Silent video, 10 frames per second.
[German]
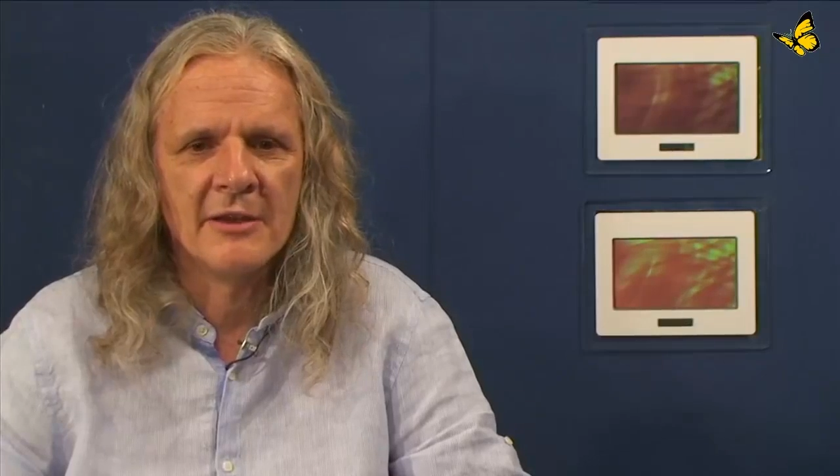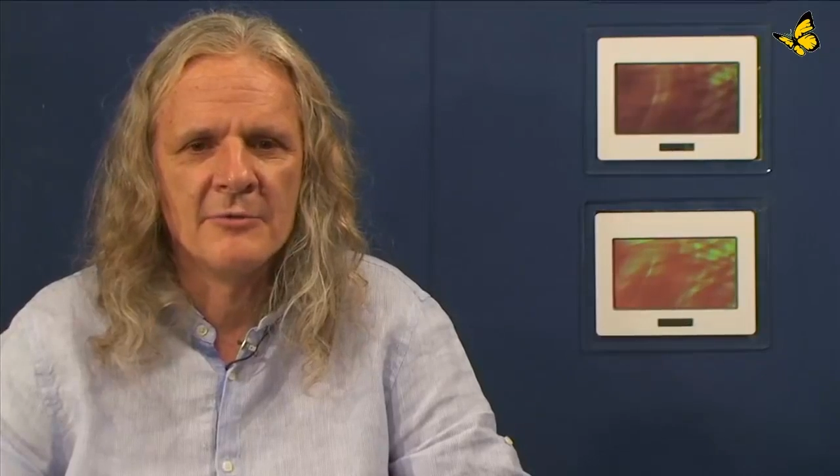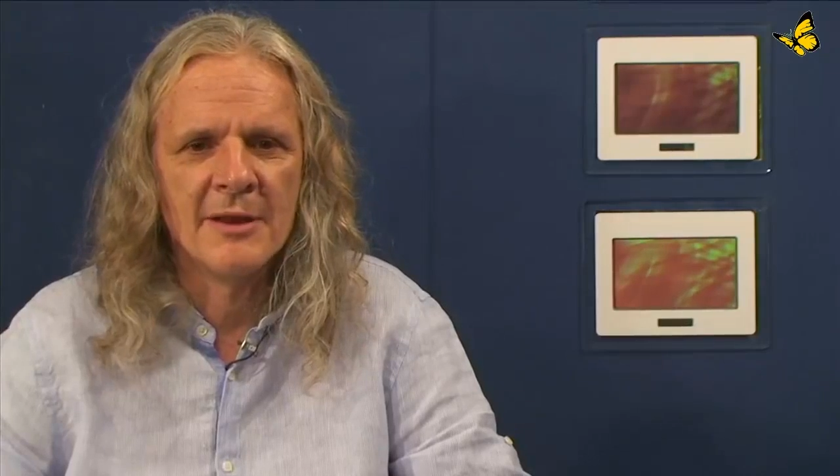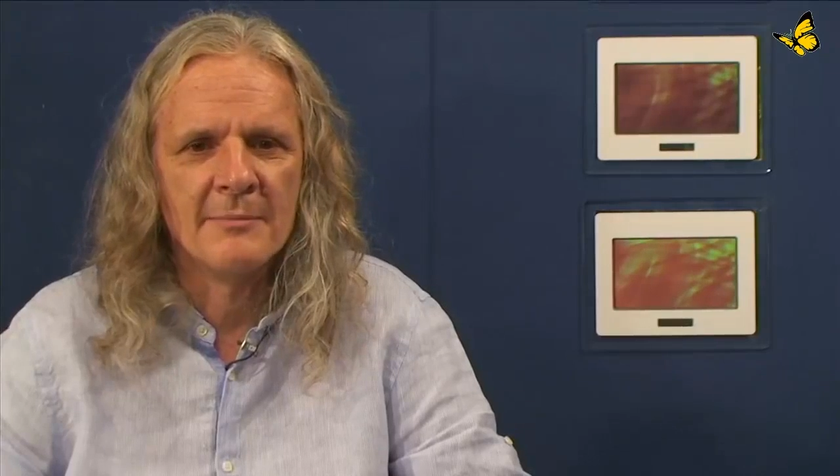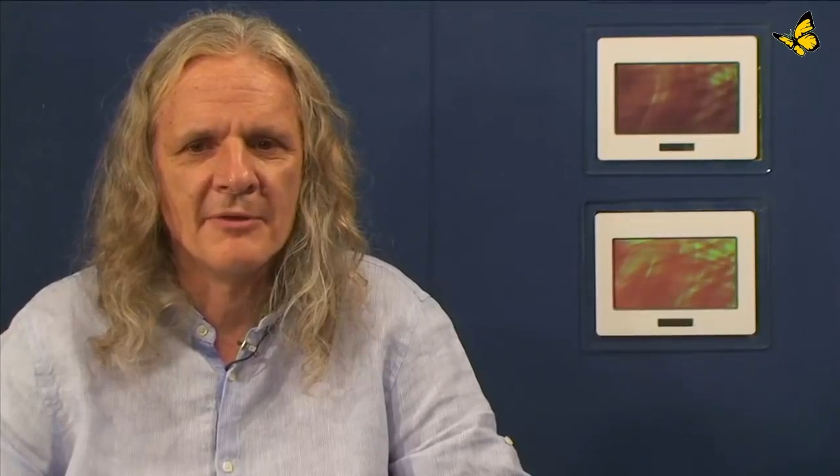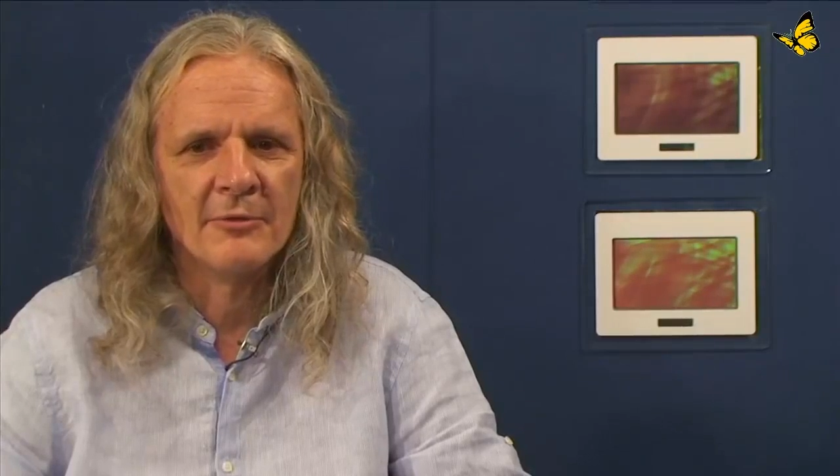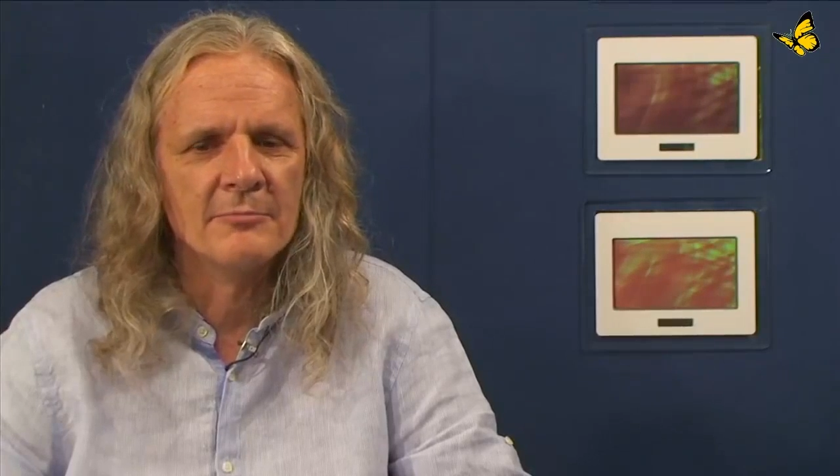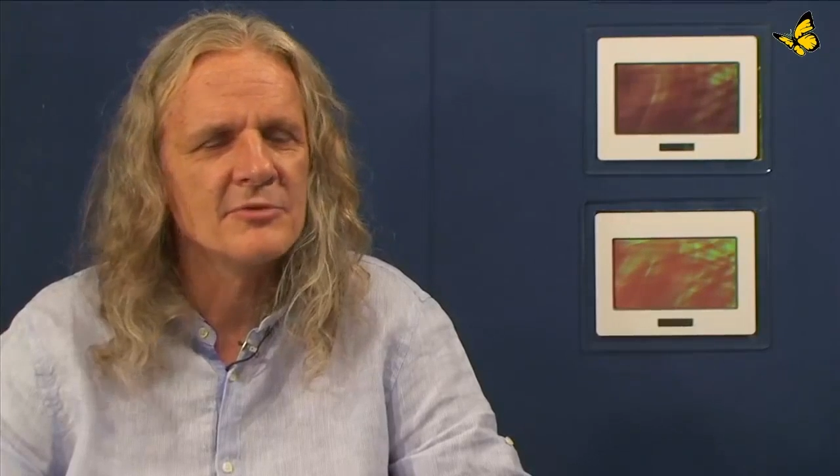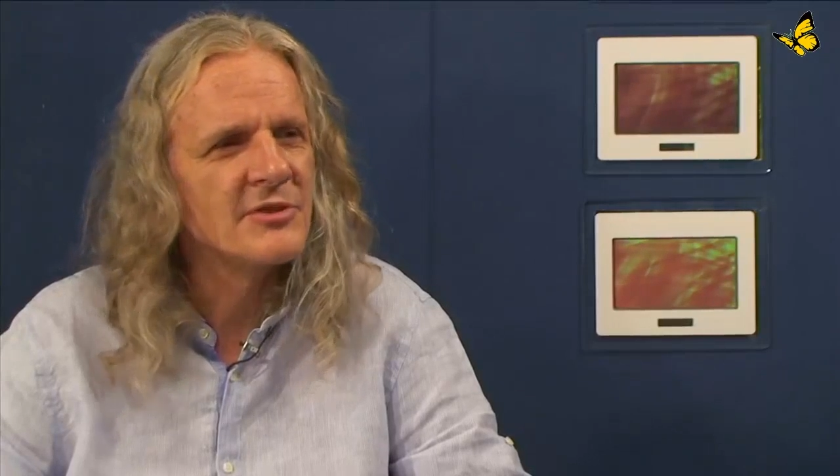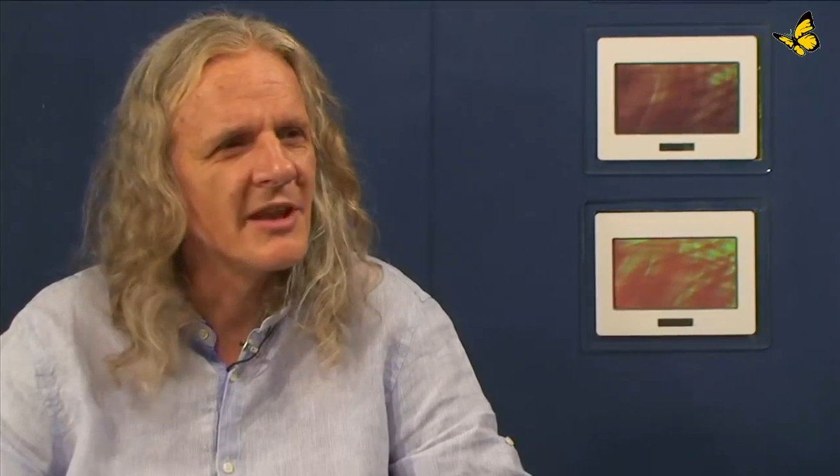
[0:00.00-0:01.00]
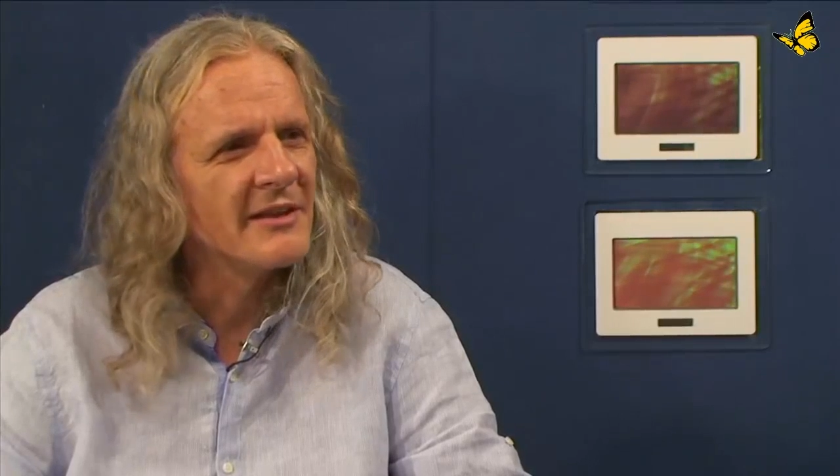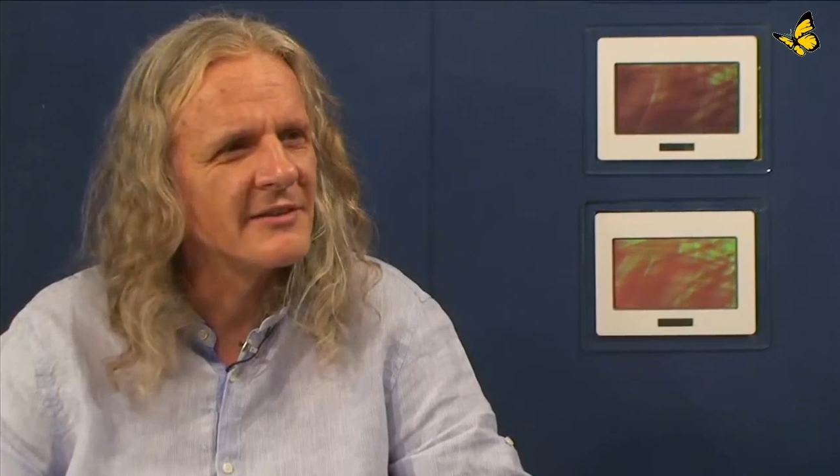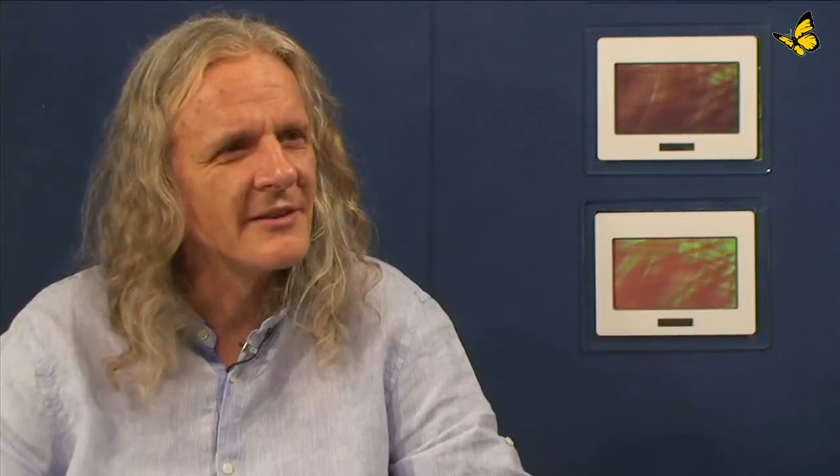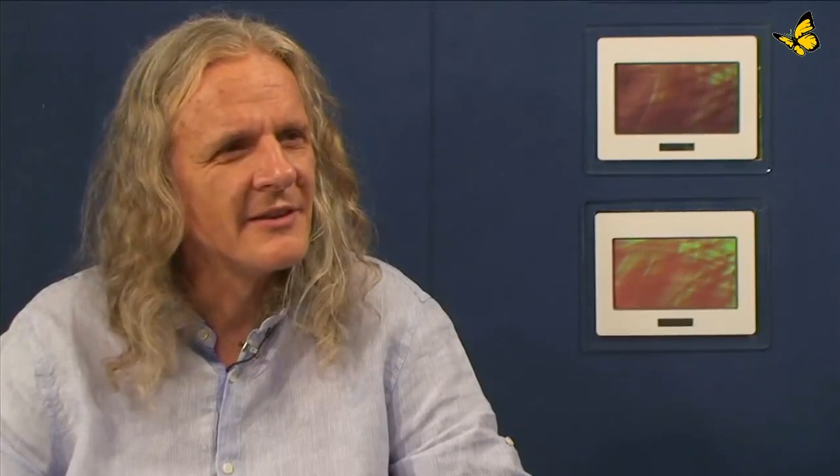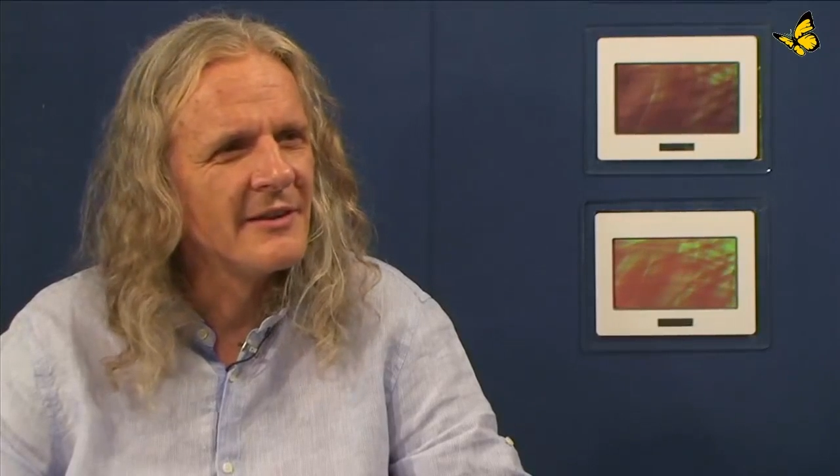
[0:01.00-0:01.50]
gegenüber der Person
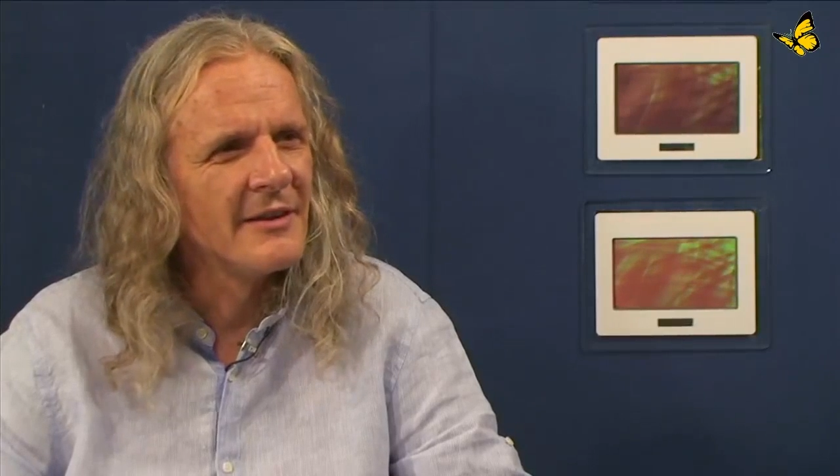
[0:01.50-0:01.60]
besteht,